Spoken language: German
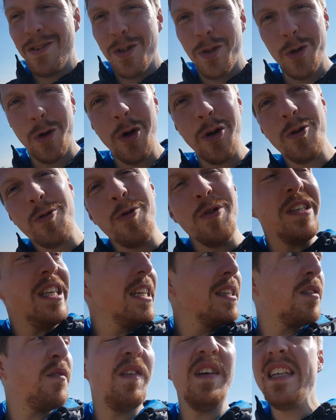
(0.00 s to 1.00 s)
zurück und
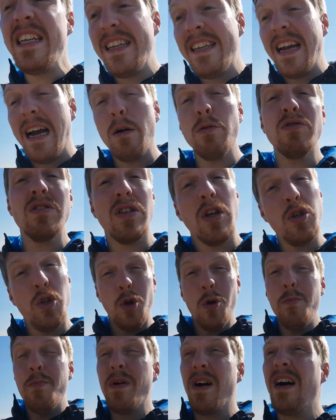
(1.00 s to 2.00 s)
jetzt findet der Austausch
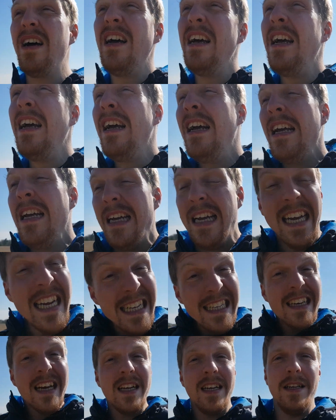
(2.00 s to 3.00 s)
über
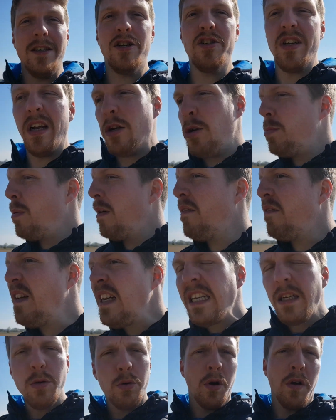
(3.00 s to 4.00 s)
Internet statt, über
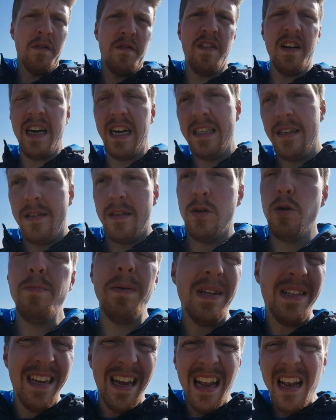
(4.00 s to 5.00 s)
Videokonferenzen,
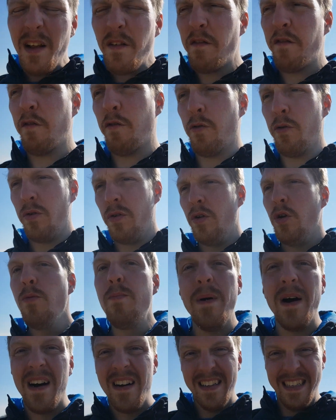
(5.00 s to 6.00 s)
über Telefon,
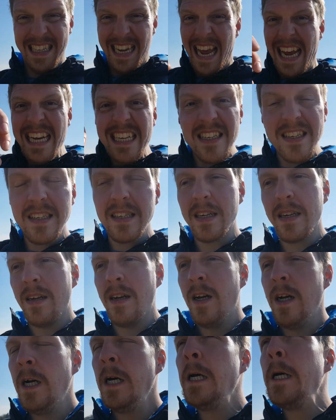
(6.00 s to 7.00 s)
über Text.
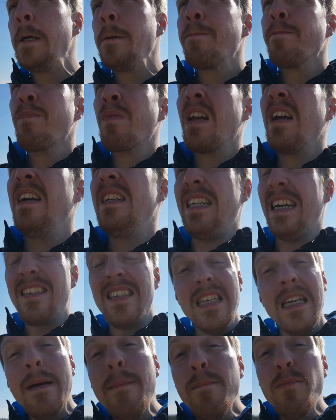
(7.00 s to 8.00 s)

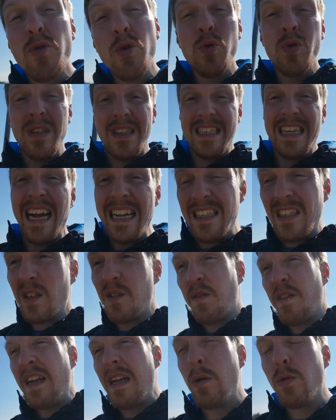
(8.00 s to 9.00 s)
Das nimmt uns
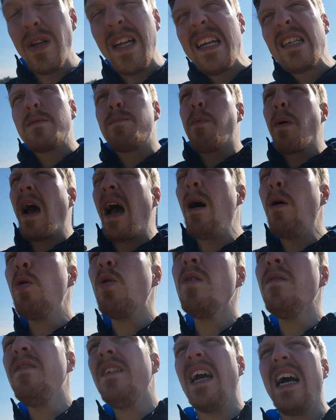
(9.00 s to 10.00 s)
ganz viel und jetzt
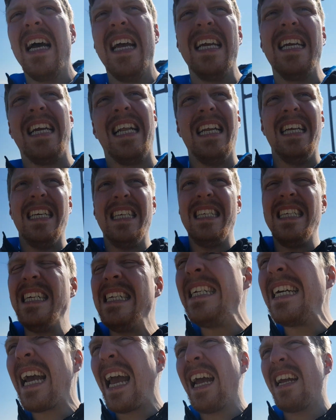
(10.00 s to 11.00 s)
brauchen wir eigentlich die
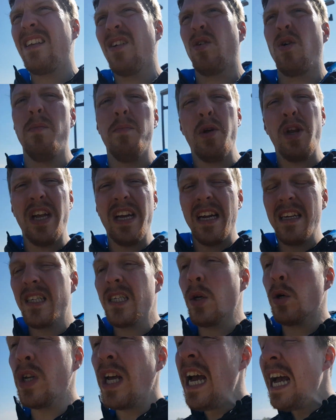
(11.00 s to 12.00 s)
direkte
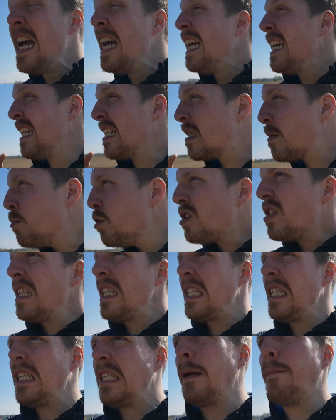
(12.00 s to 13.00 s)
Kommunikation. Jetzt müssen
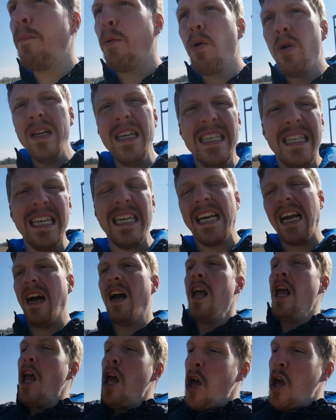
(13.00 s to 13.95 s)
sich die Politiker,